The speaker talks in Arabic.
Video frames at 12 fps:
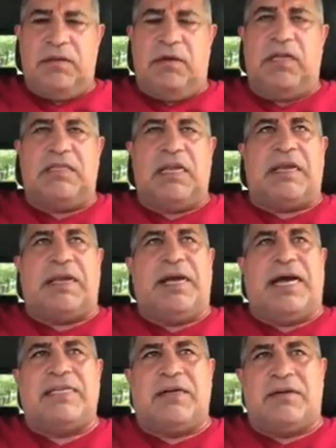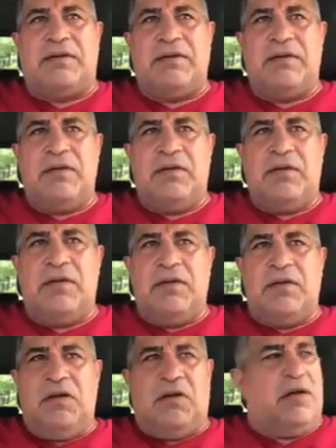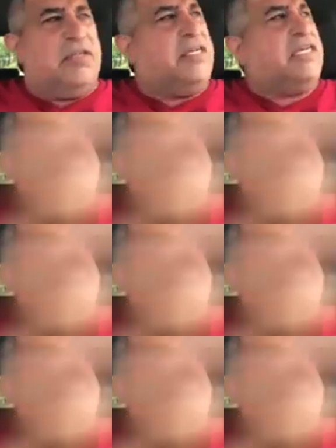ولد القنادر وعندي